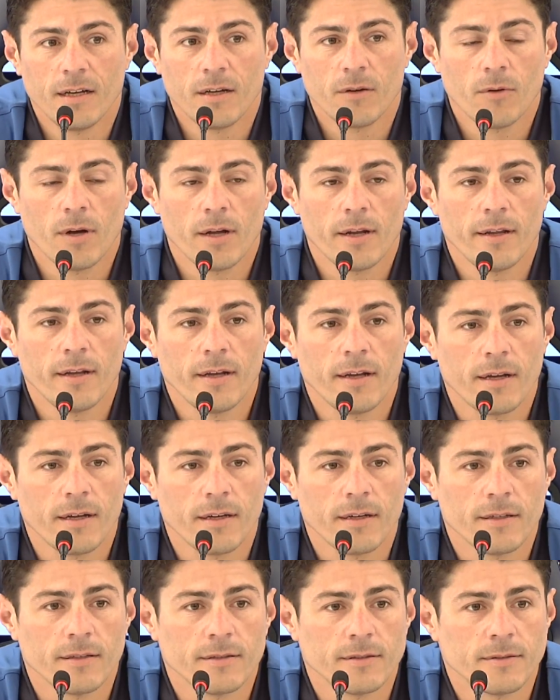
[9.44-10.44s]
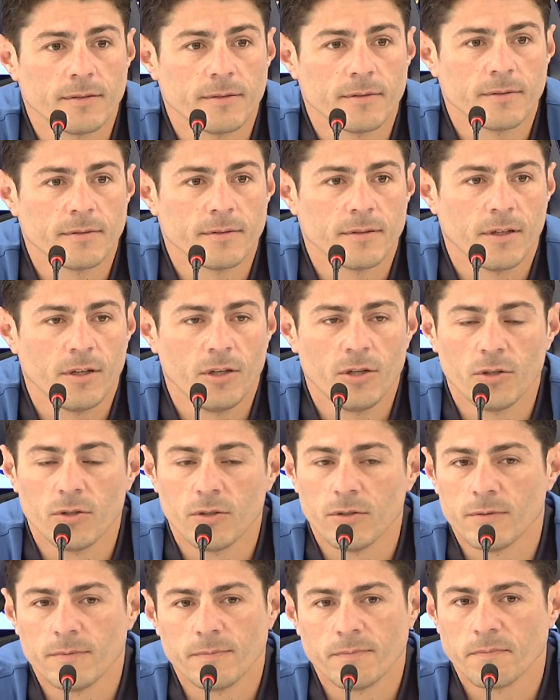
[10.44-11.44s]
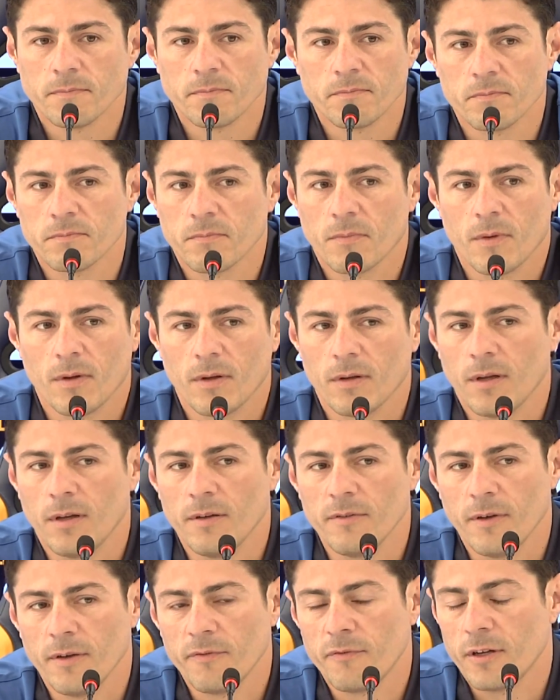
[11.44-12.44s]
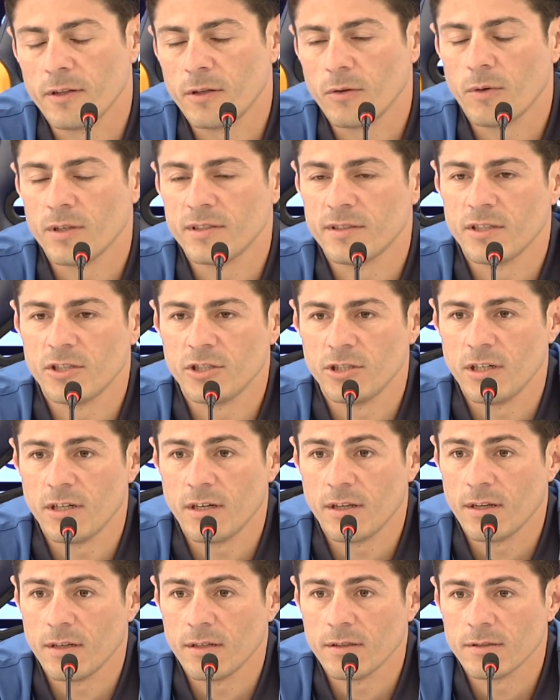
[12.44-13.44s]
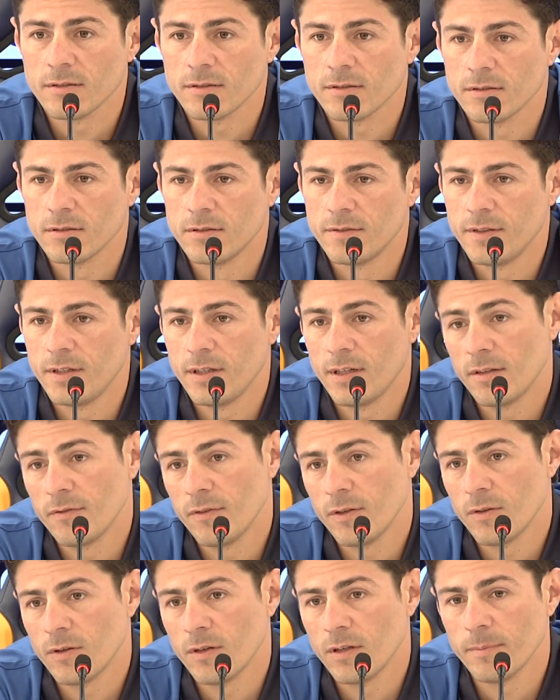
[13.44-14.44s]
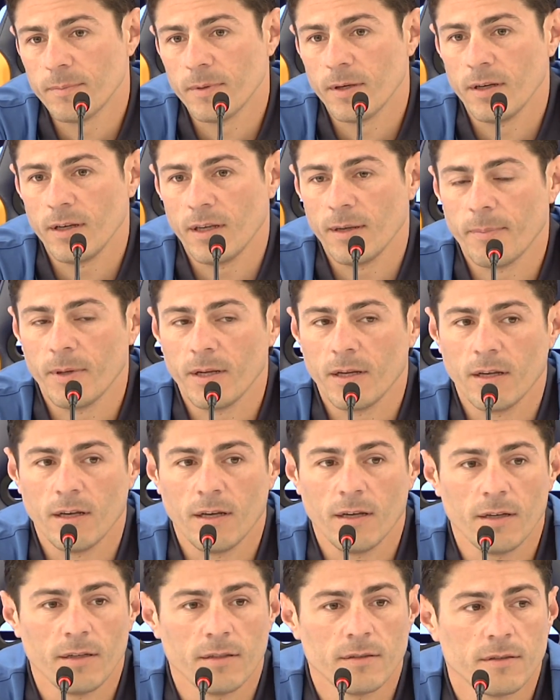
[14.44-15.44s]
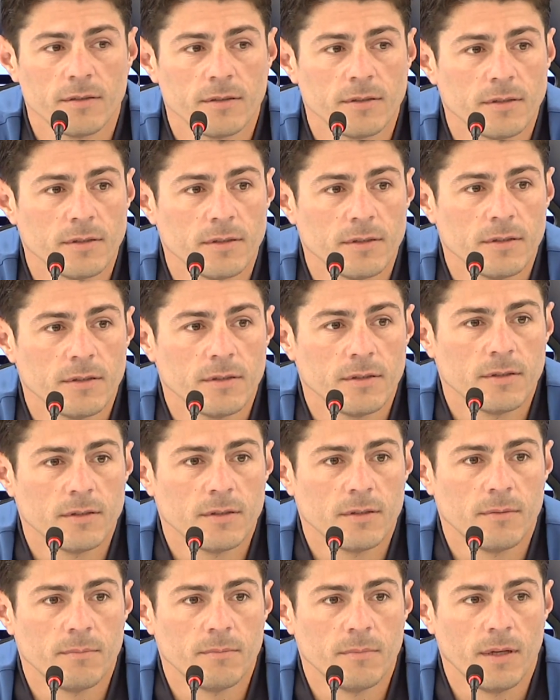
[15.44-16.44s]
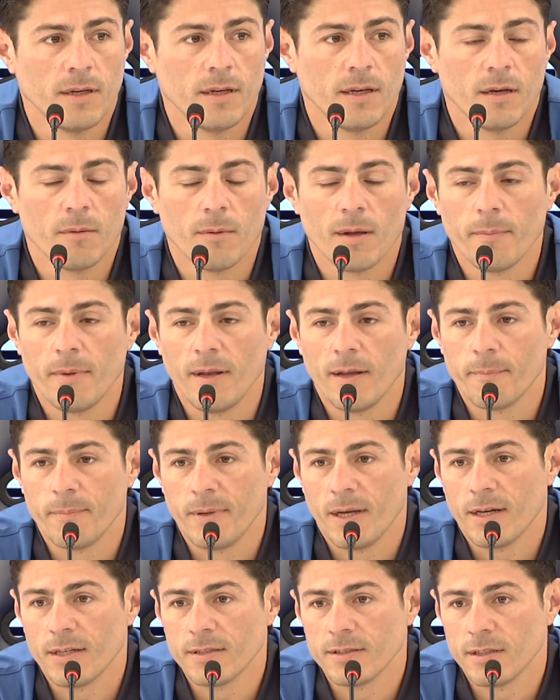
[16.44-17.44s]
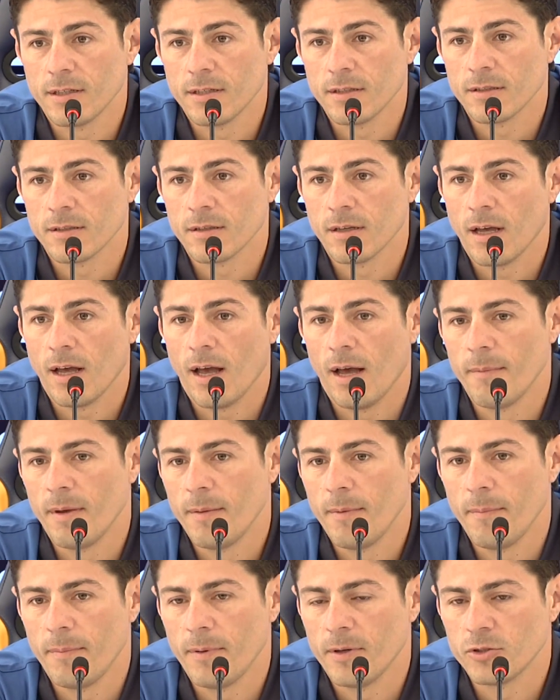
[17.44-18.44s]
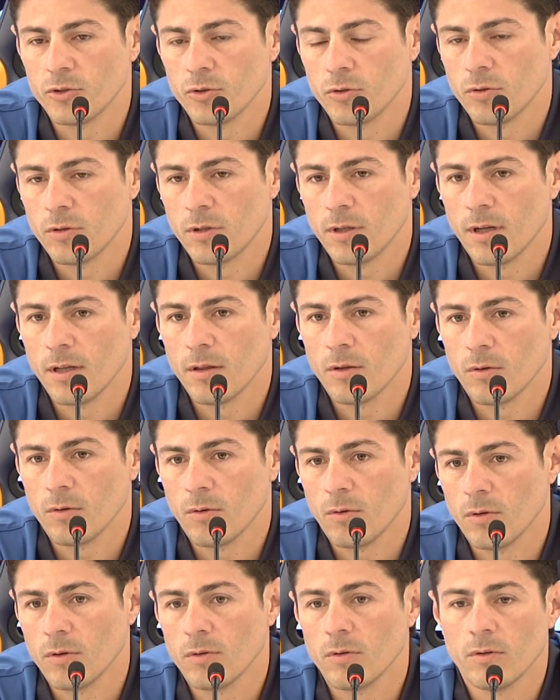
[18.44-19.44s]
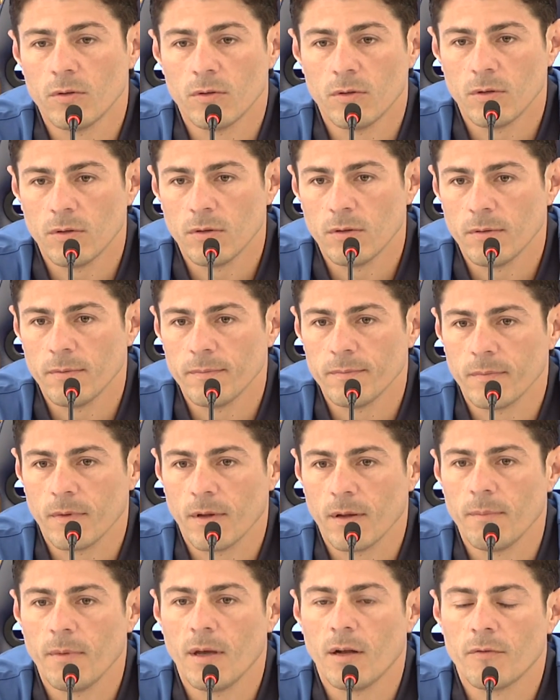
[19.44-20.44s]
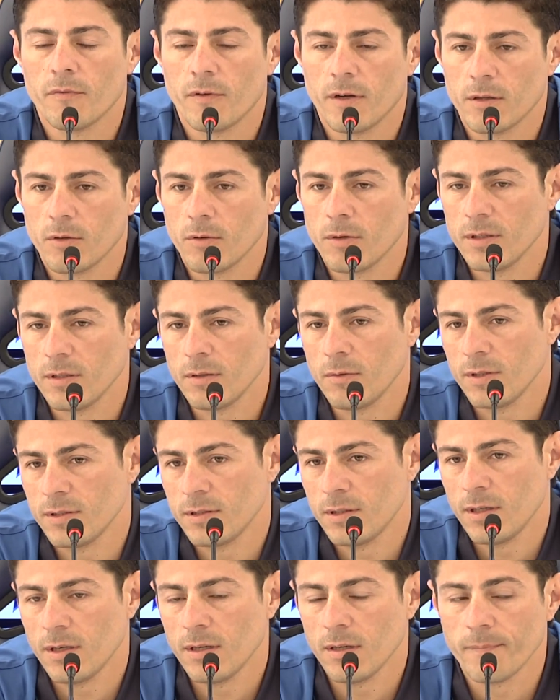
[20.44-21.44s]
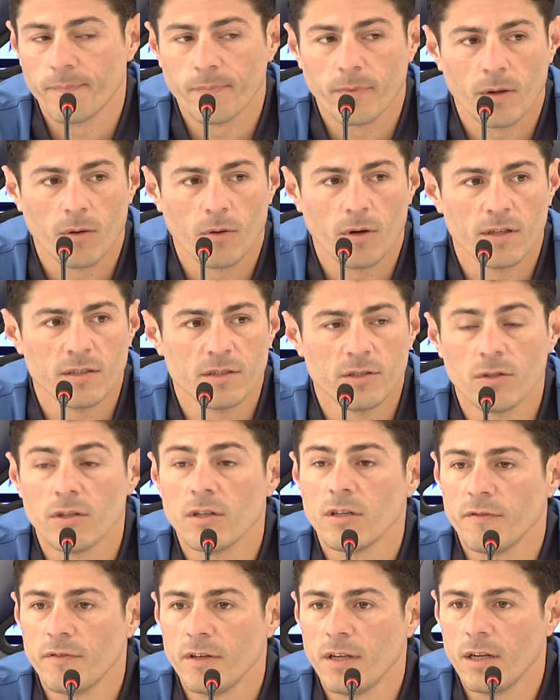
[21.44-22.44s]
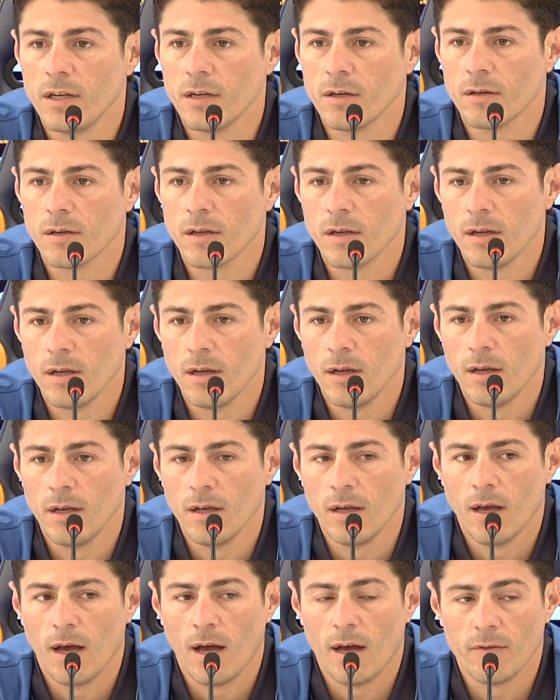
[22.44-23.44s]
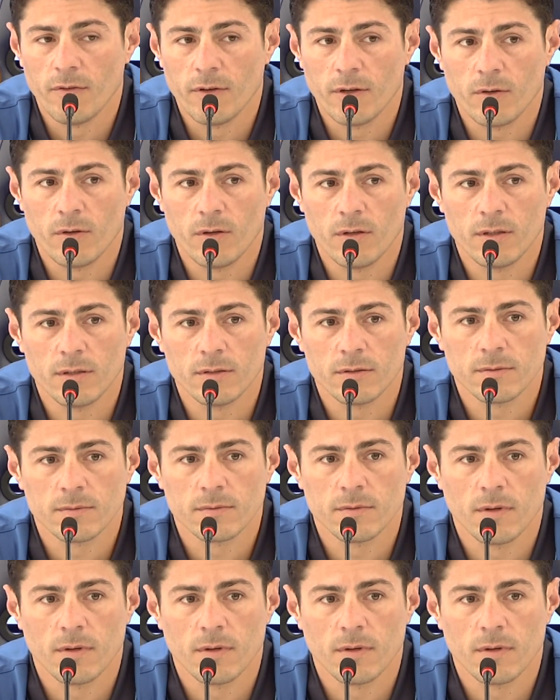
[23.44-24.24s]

Guarda, io ho fatto questa scelta di venire a Verona anche perché eh, è una bella piazza, a me mi è piaciuto tanto quando mi hanno fatto questa occasione di venire a Verona.